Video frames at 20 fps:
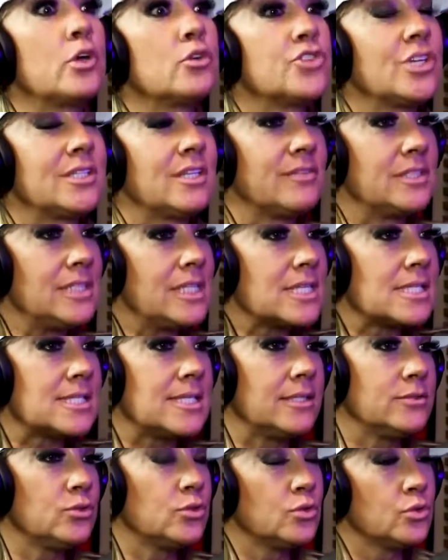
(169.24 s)
Porque eu já tava
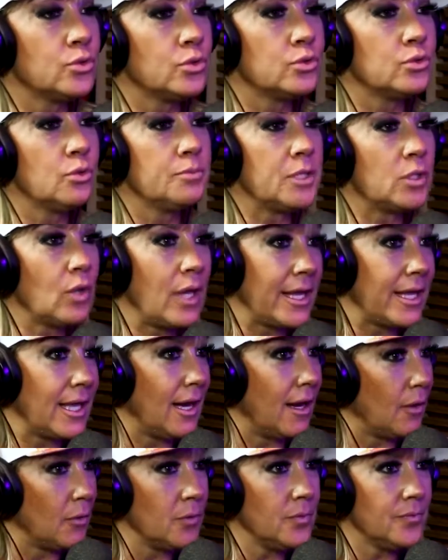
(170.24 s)
dançando no Domingo
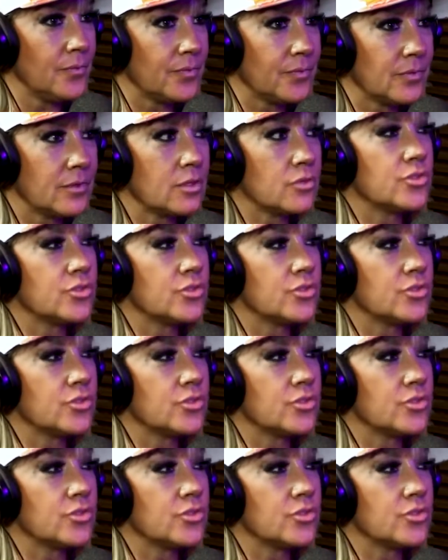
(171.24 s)
Legal. Tá.